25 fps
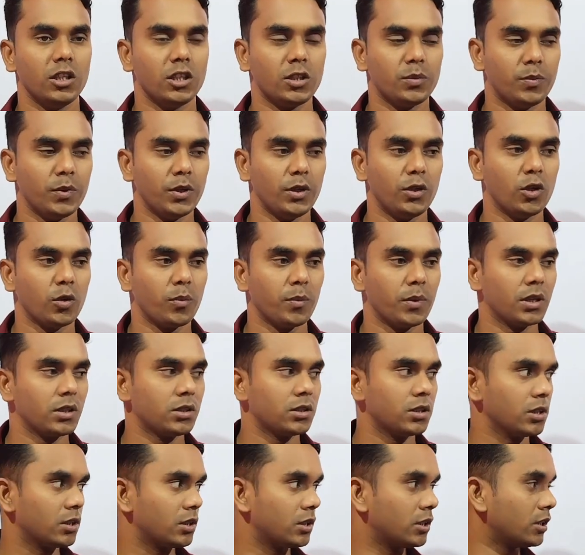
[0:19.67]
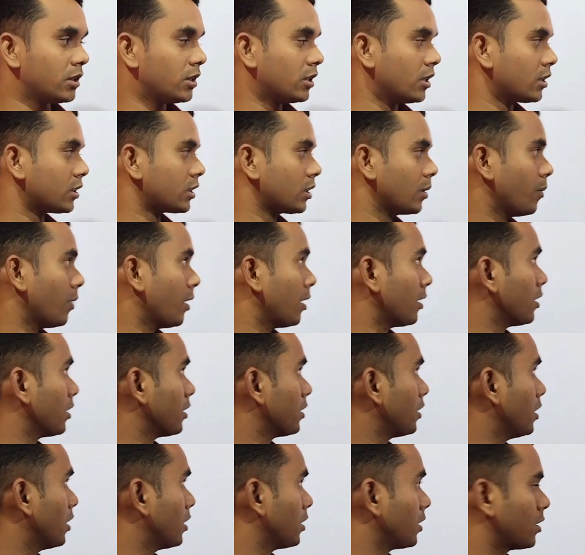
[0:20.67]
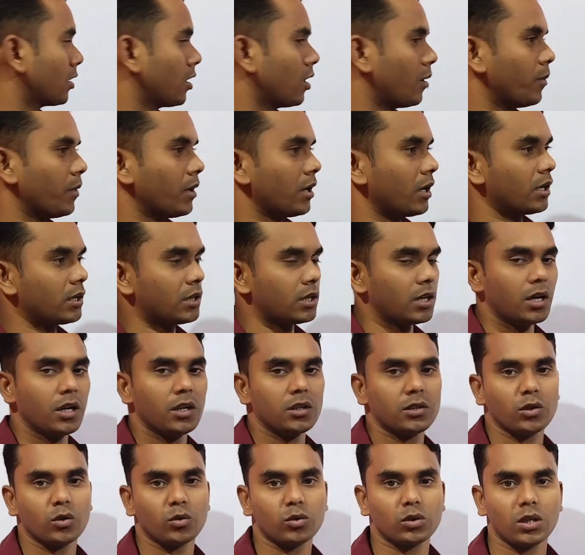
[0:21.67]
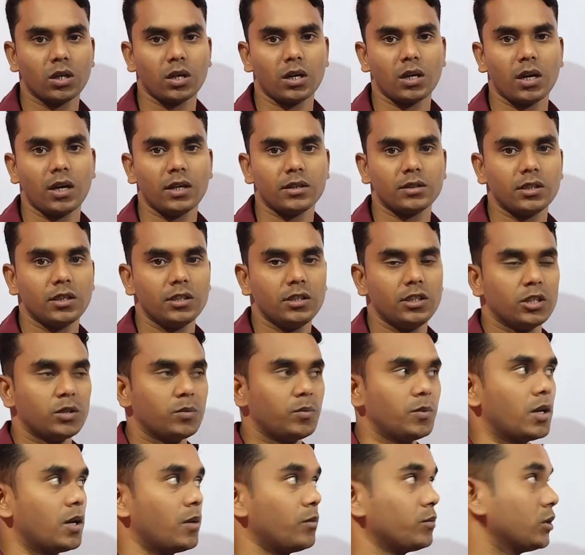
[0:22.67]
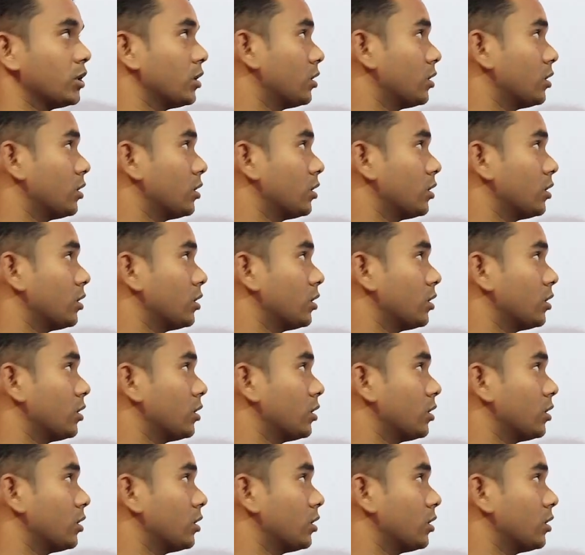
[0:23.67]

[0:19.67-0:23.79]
इस वीडियो में छत्तीसगढ़ सामान्य अध्ययन का हमारा क्या है चौथा क्लास है जिसमें हम